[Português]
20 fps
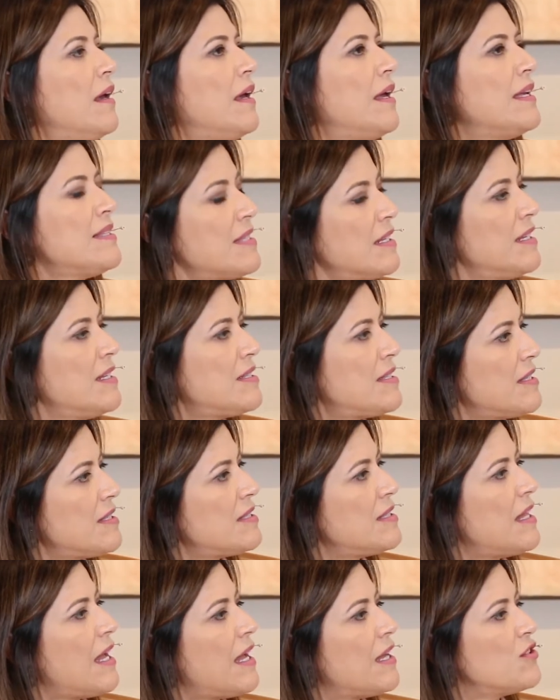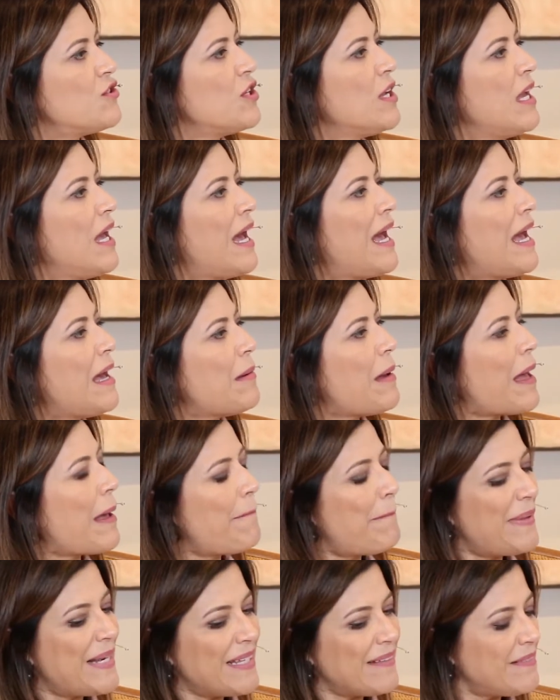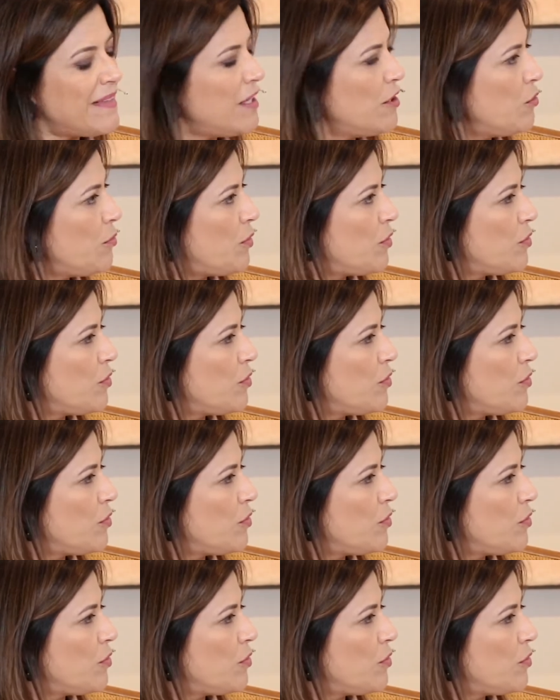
essa necessidade a aprender o